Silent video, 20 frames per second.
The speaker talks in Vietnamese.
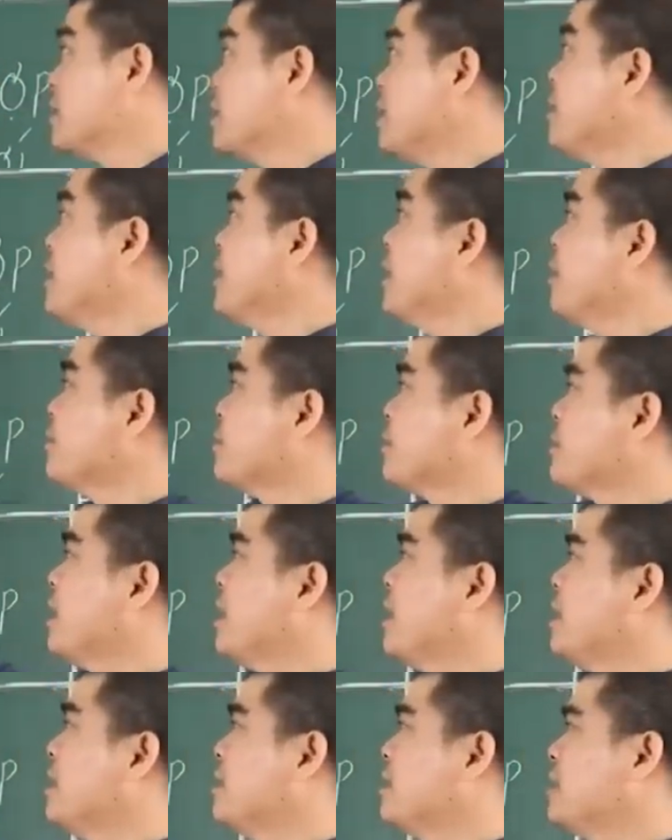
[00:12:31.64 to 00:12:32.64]
tiếp theo chúng
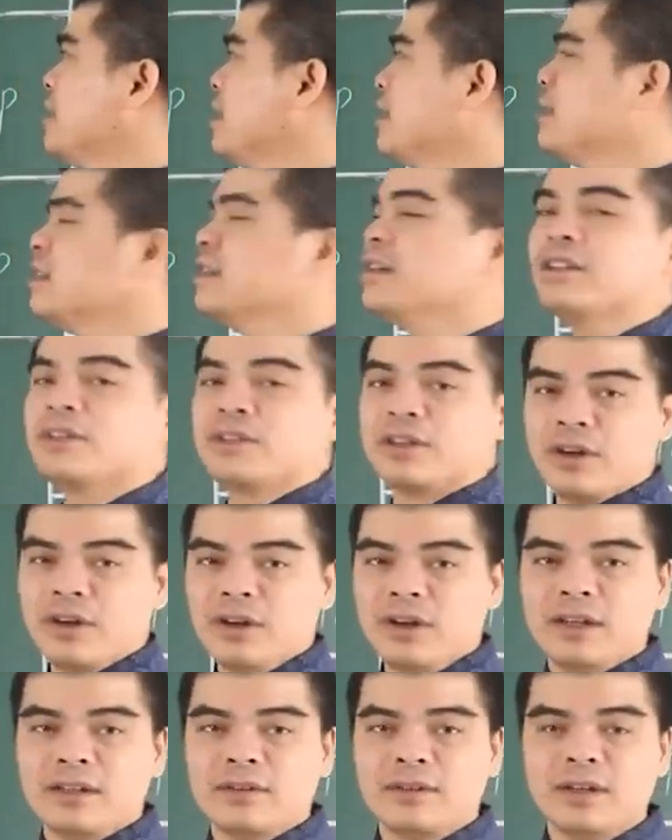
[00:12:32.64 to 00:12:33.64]
ta xét đến những người tuổi
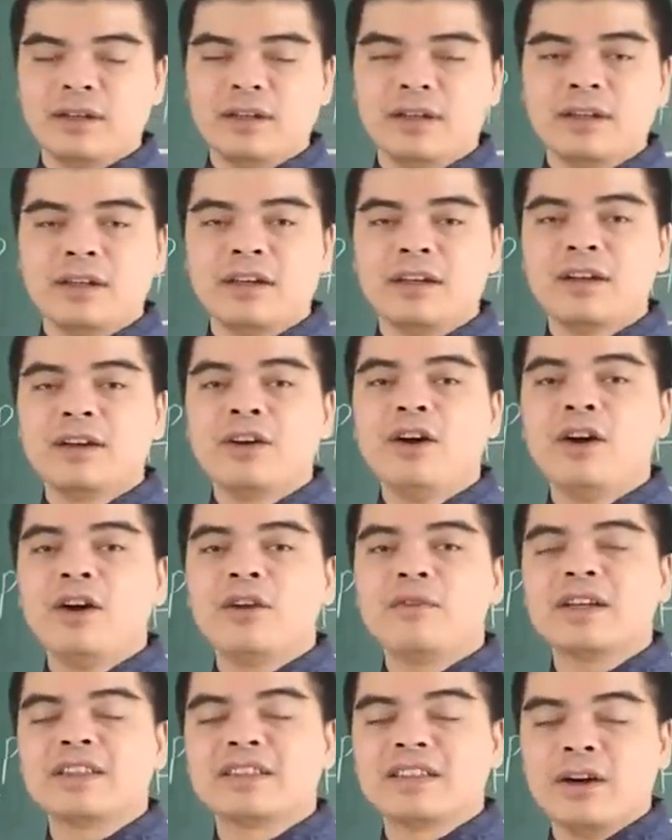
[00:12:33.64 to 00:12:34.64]
ngọ đúng không?
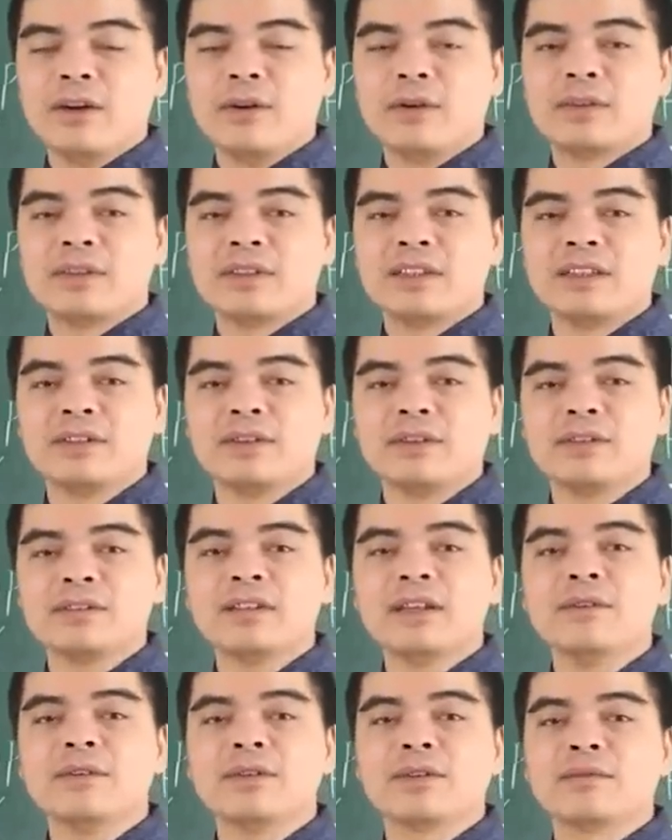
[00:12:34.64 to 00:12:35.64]
ngọ và dậu thì nó
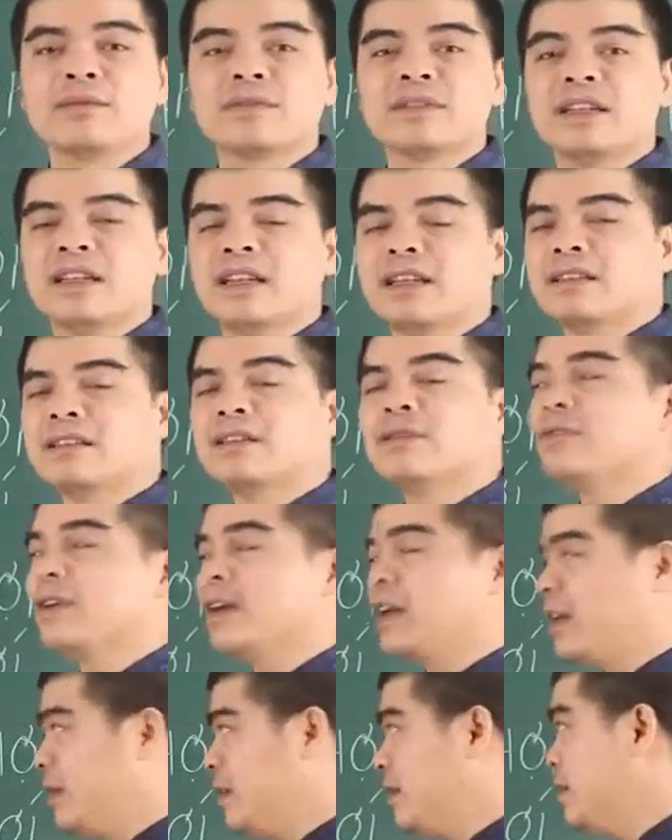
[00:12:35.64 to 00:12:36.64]
rơi vào cục diện là tương
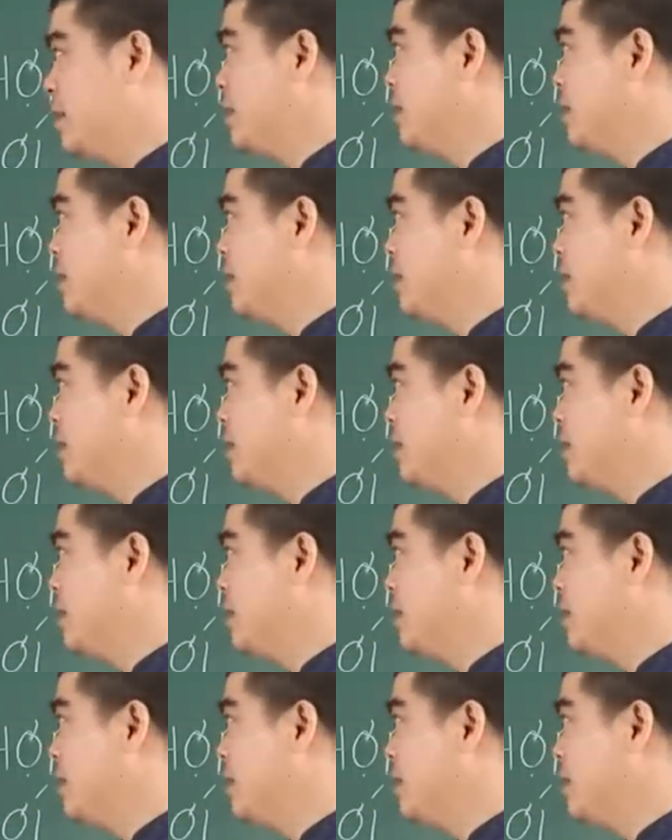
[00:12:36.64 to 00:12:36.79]
phá